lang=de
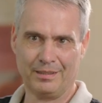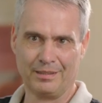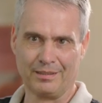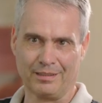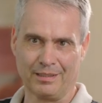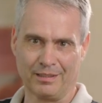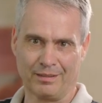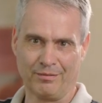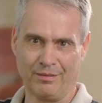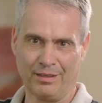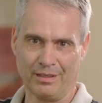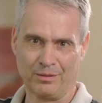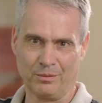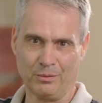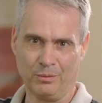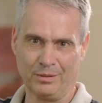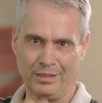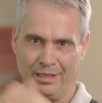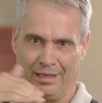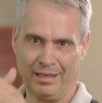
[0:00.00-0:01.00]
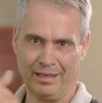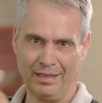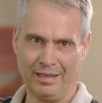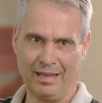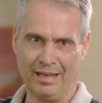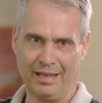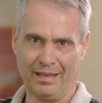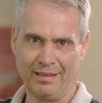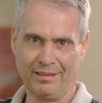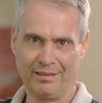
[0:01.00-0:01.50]
Das war so der
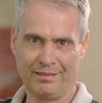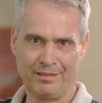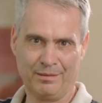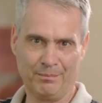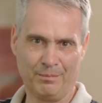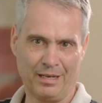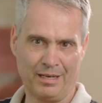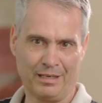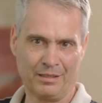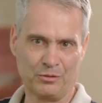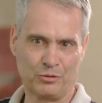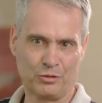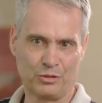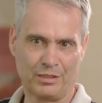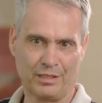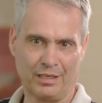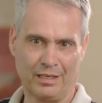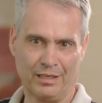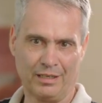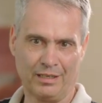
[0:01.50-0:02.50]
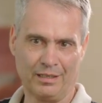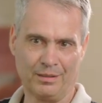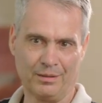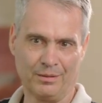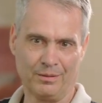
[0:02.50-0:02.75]
erste Meilenstein